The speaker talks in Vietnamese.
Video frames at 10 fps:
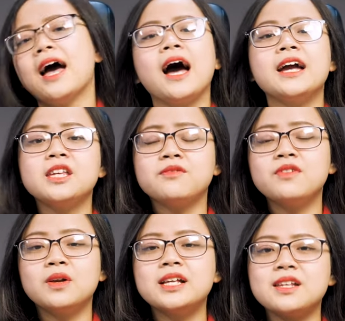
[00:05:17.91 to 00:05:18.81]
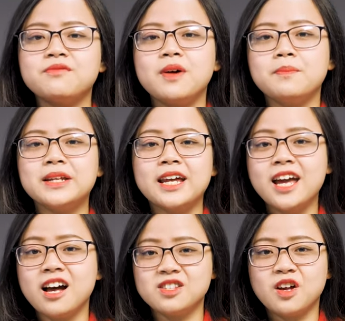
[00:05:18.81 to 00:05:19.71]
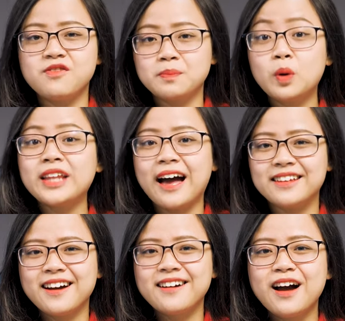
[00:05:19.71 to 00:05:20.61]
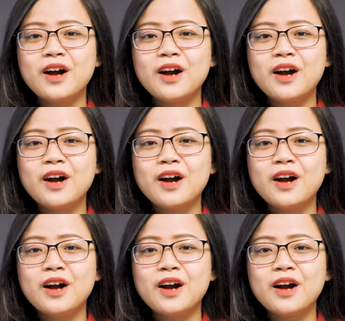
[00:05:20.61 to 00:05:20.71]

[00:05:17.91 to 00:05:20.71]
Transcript: hãy nhấn vào link sản phẩm mình đã để ở dưới phần mô tả nhé.